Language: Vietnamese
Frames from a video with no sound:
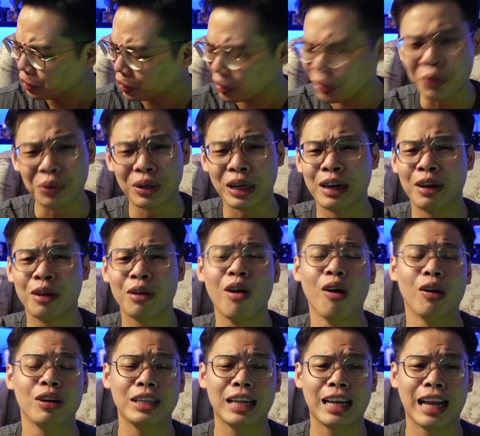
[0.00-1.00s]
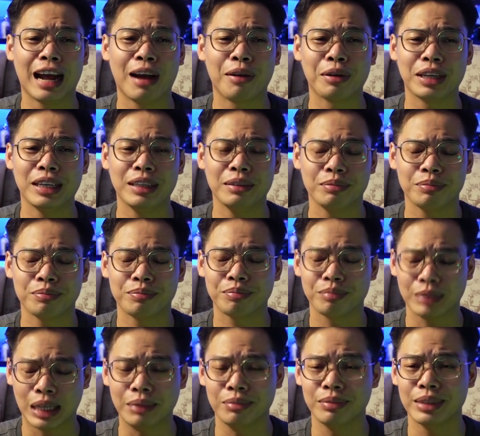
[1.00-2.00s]
còn cụ thể nó ngon như thế nào thì
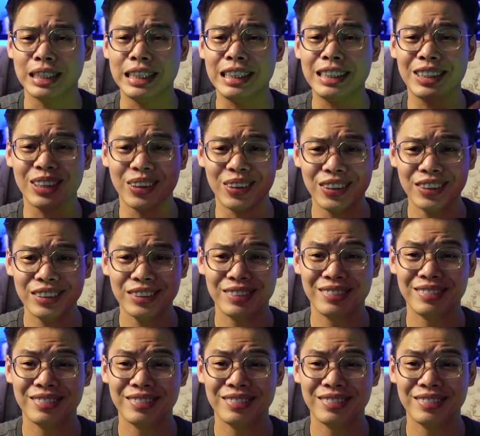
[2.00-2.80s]
in chỗ